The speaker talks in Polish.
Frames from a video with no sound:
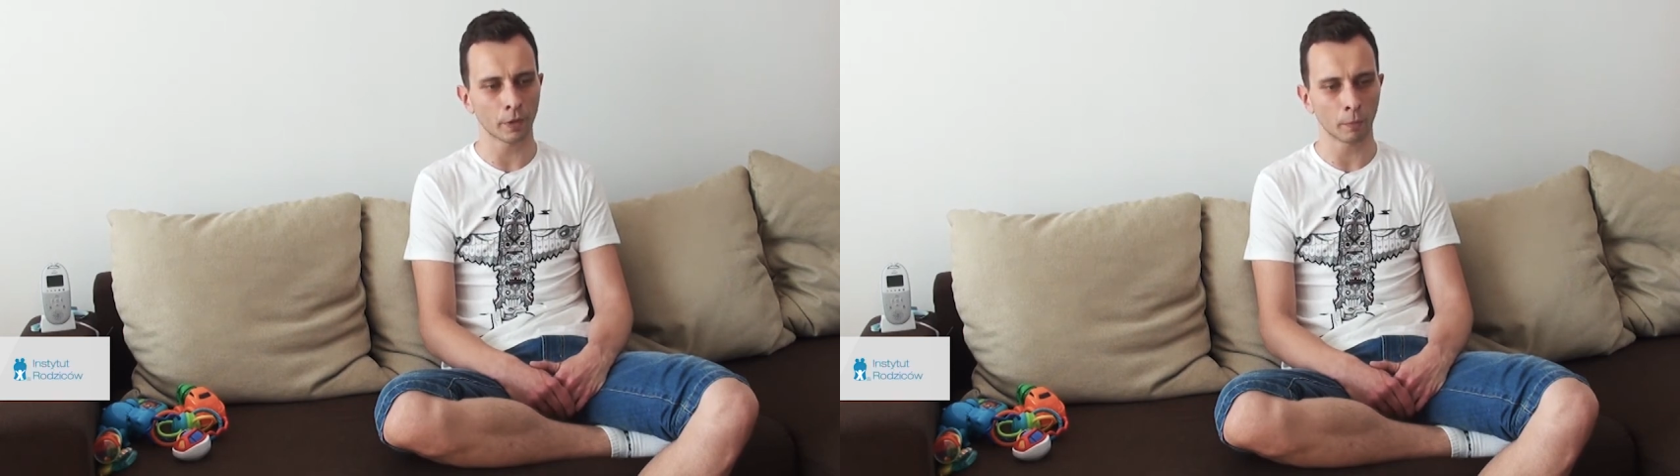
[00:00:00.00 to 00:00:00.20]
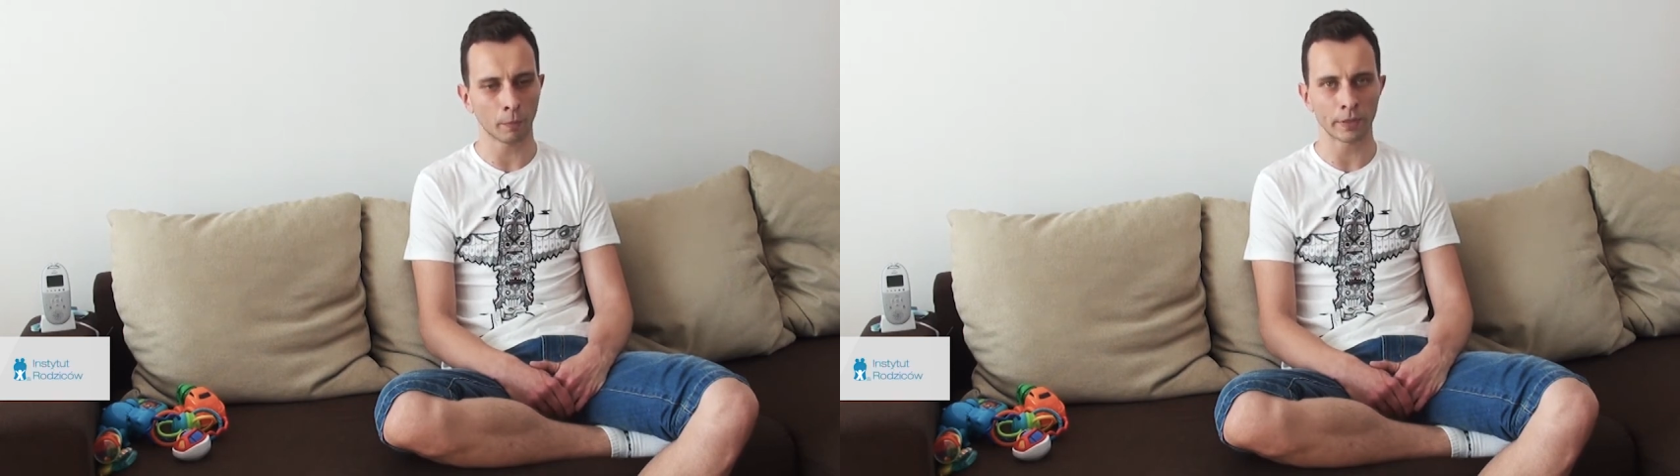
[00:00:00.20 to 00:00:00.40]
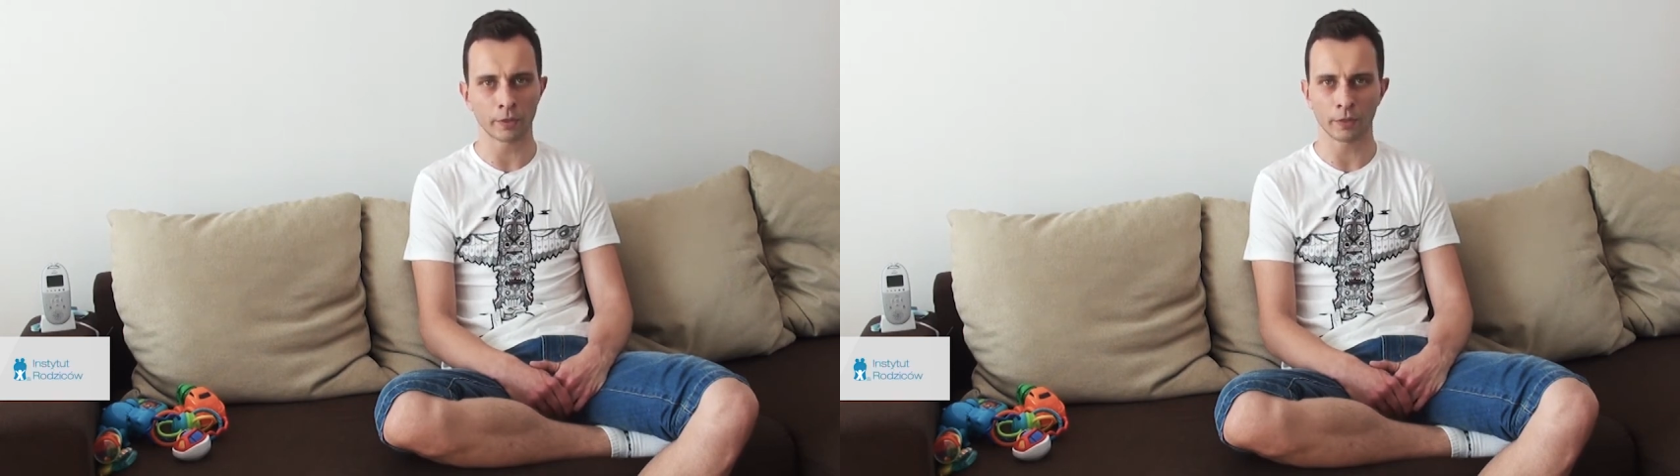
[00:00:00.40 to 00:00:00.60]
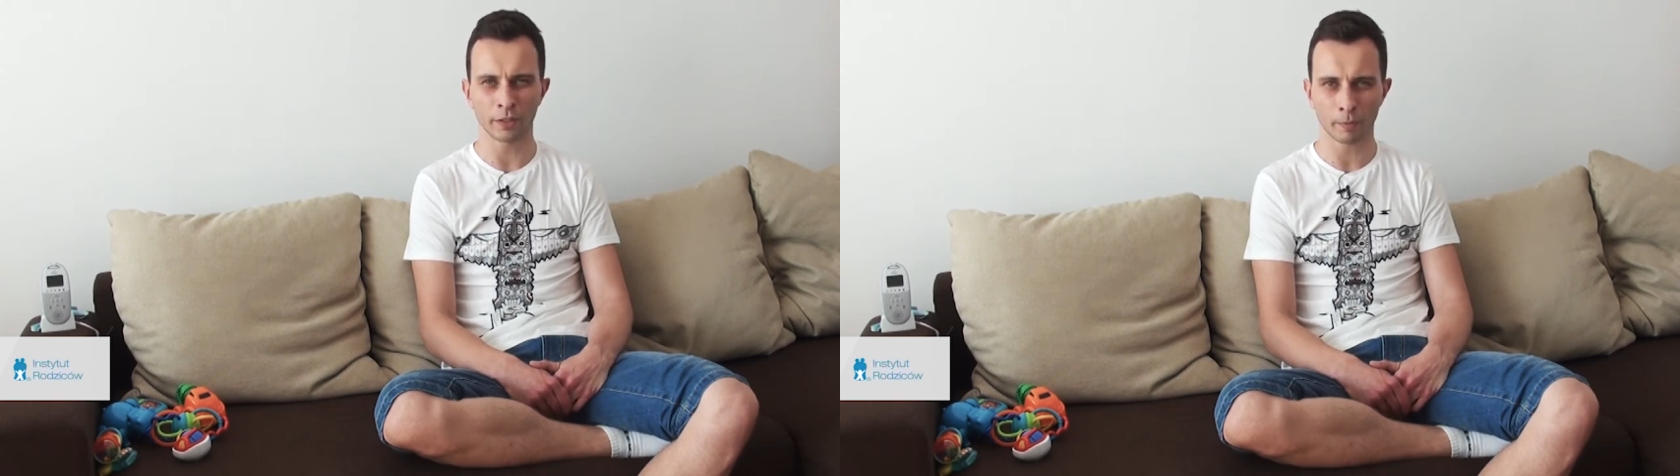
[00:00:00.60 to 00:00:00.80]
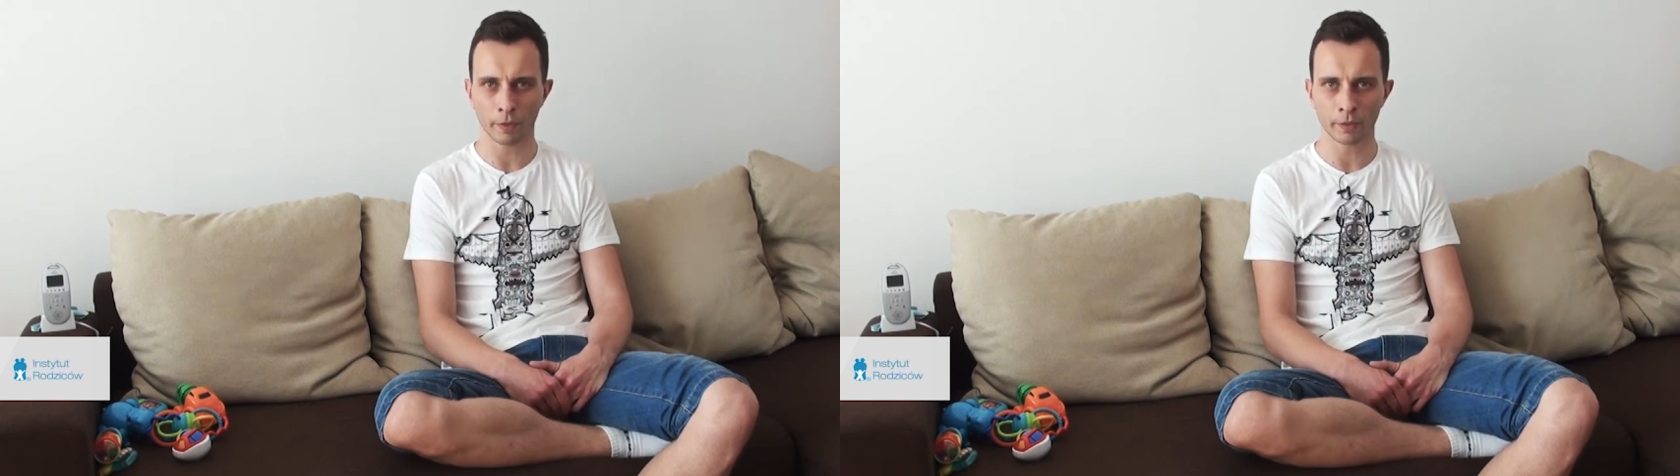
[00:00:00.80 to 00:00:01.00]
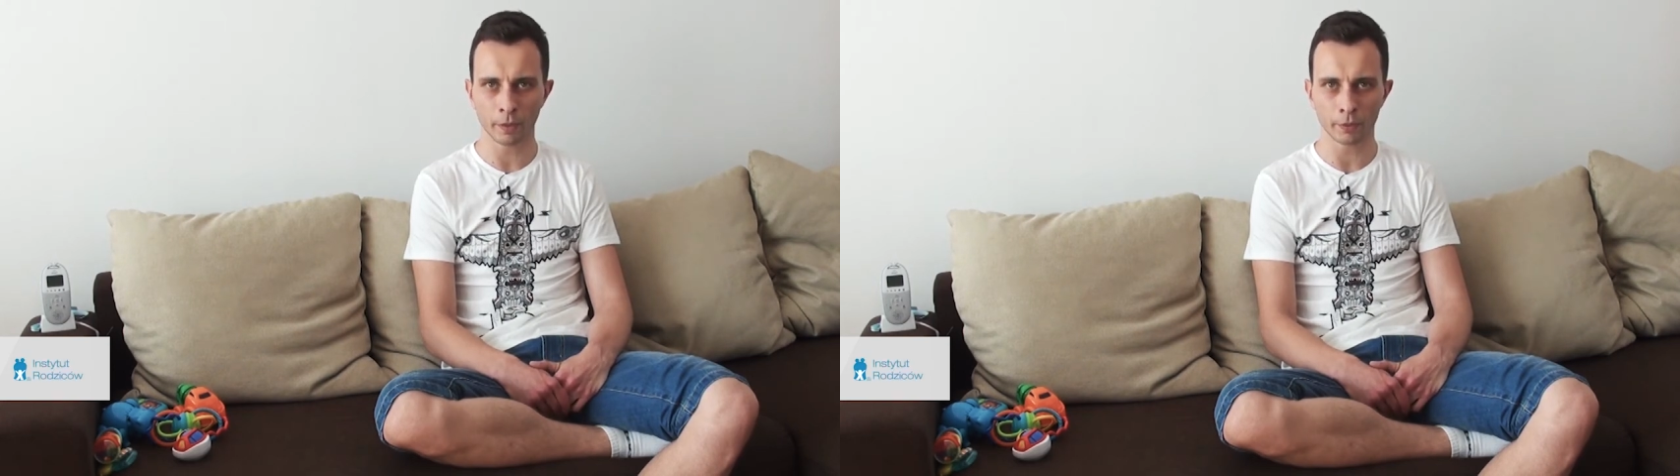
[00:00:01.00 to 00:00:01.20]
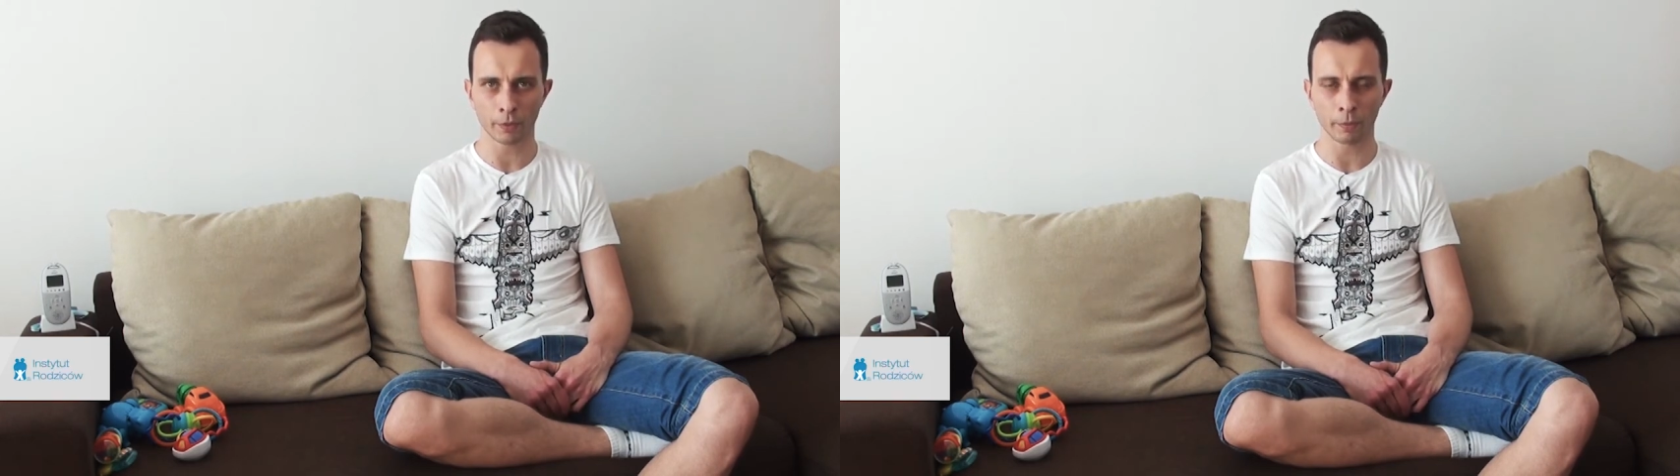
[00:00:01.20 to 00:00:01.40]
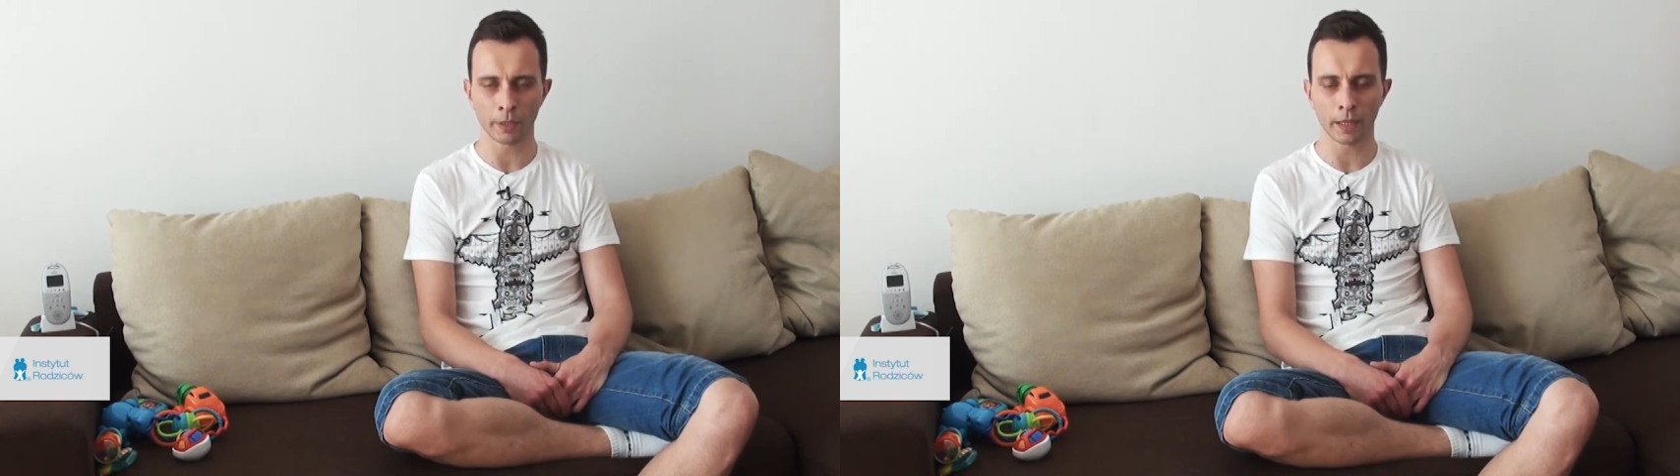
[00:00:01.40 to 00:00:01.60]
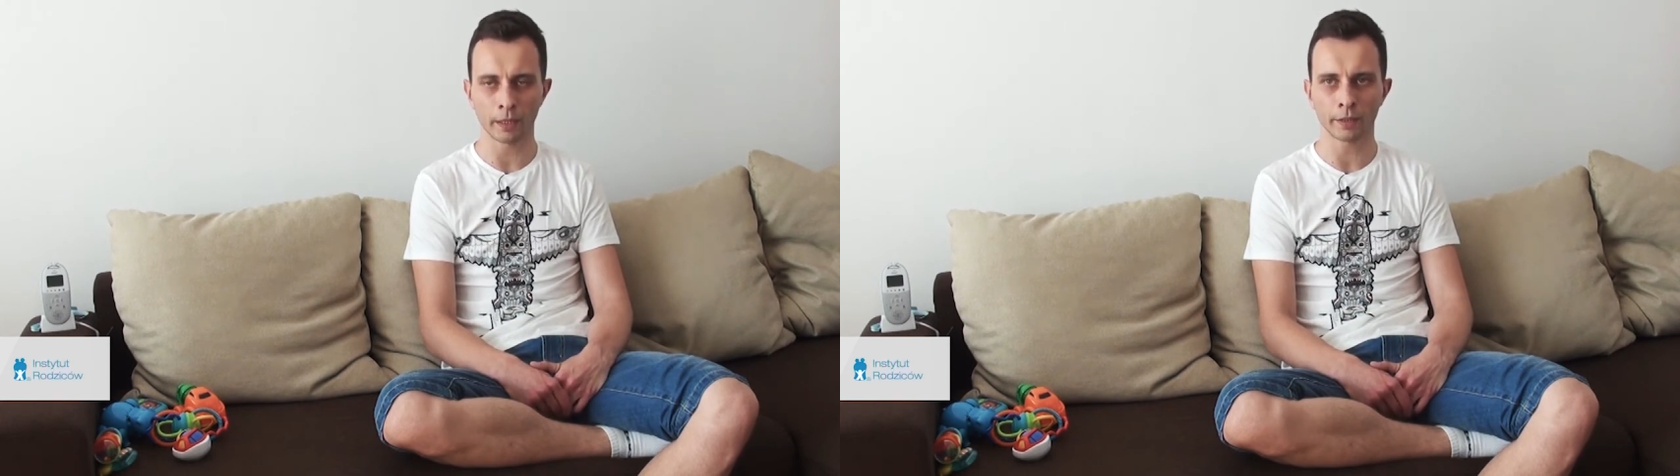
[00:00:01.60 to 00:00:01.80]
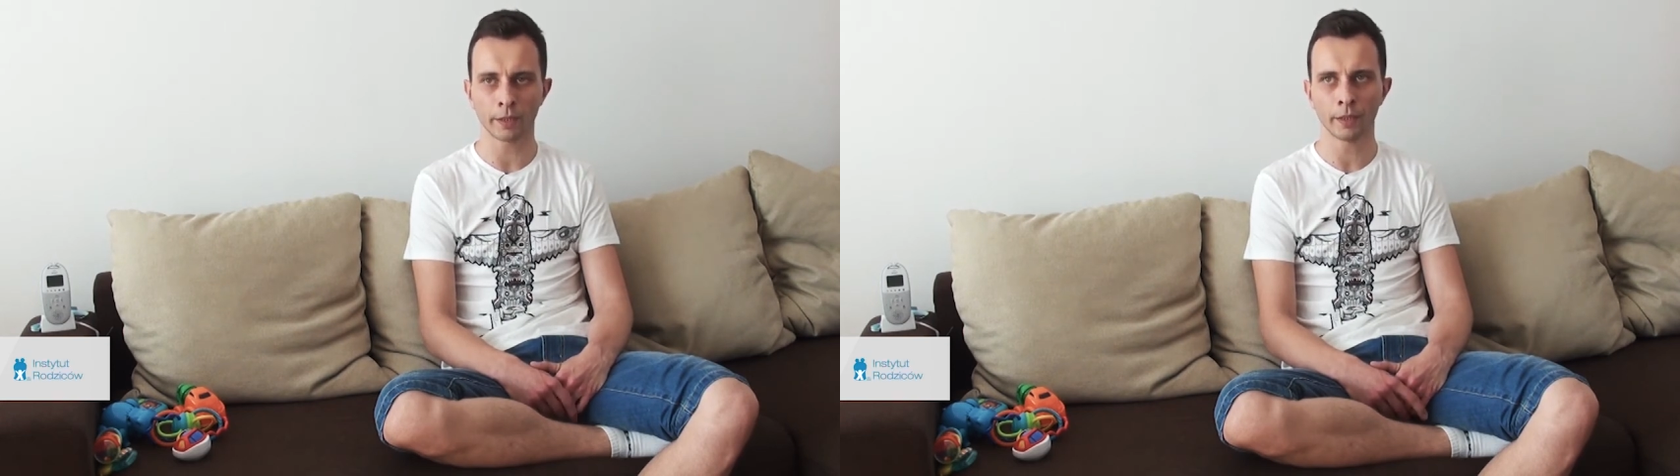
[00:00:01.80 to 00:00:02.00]
termometry nie sprawdzały się
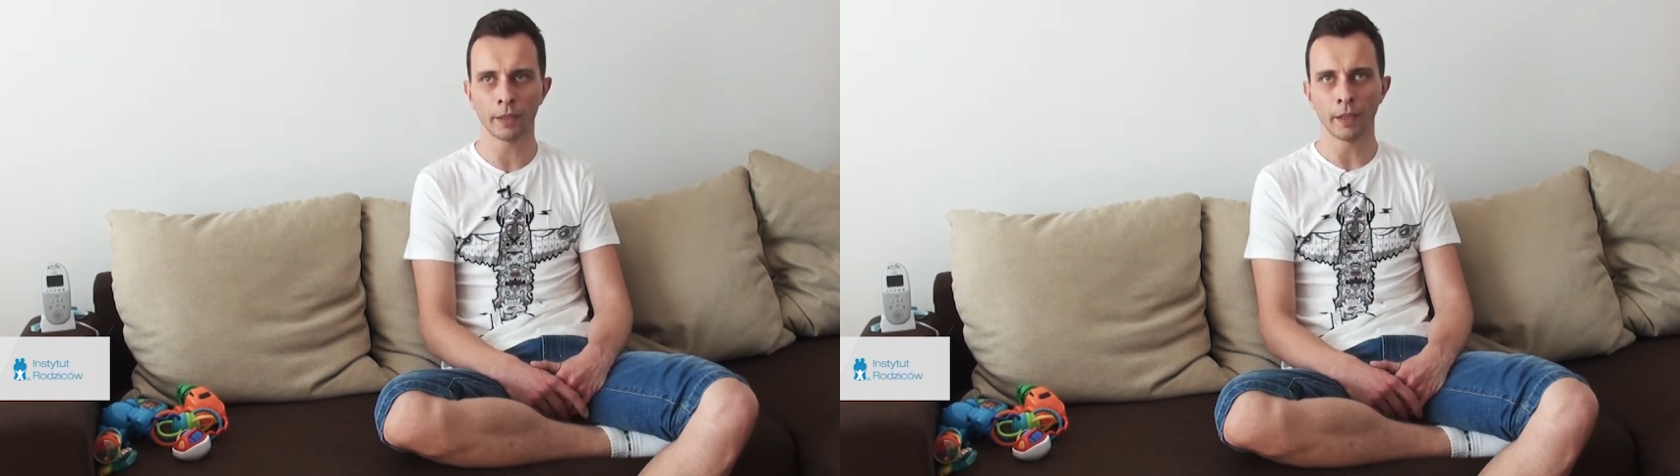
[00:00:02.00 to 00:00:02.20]
idealnie.